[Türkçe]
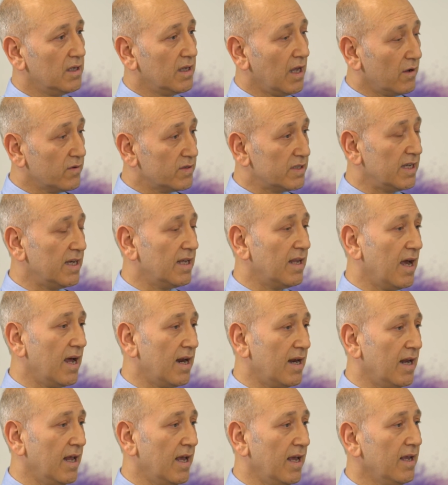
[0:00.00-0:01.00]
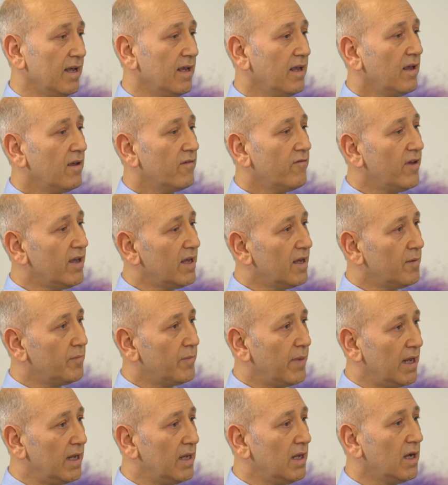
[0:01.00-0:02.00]
tavsiyelerle ve
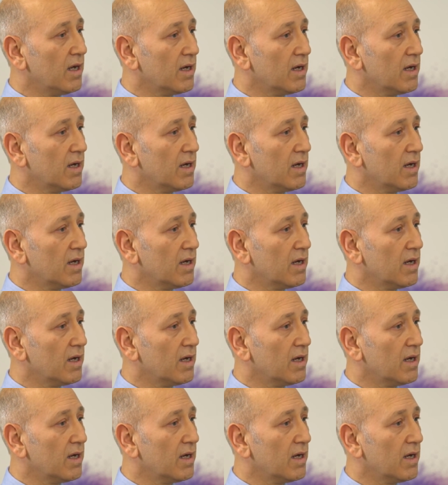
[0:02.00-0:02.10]
belli